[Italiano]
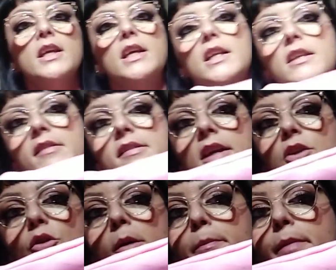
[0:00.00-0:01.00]
il
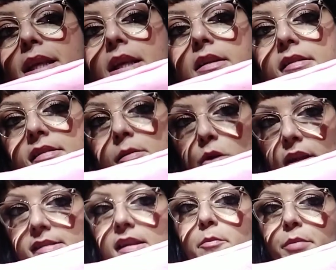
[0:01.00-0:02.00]
disegno è bellissimo la
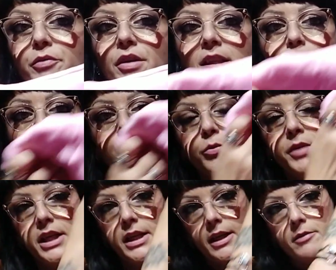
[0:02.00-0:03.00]
stampa è fatta molto
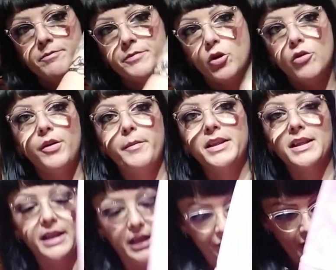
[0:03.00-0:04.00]
bene ovviamente
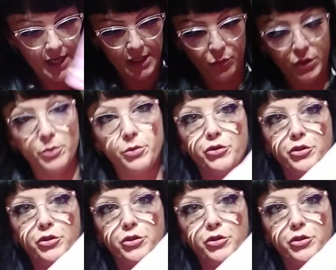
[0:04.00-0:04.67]
da lavare, quindi è un po'